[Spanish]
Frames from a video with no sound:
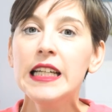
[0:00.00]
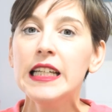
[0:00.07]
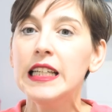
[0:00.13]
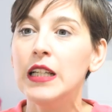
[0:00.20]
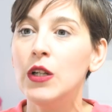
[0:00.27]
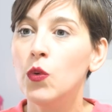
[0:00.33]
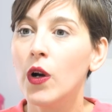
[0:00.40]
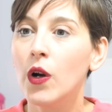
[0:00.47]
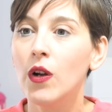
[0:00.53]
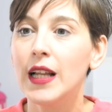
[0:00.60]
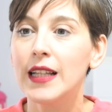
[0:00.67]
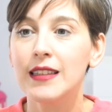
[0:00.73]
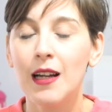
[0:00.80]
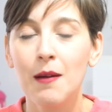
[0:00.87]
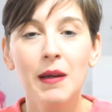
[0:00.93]
y luego
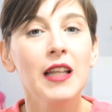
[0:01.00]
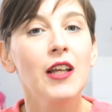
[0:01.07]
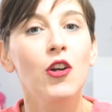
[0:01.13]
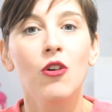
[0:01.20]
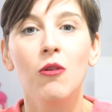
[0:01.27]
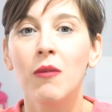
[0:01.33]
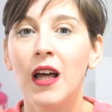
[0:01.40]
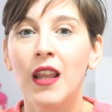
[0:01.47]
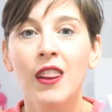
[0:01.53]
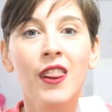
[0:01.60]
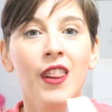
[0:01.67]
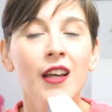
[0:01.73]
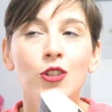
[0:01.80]
la trama de romance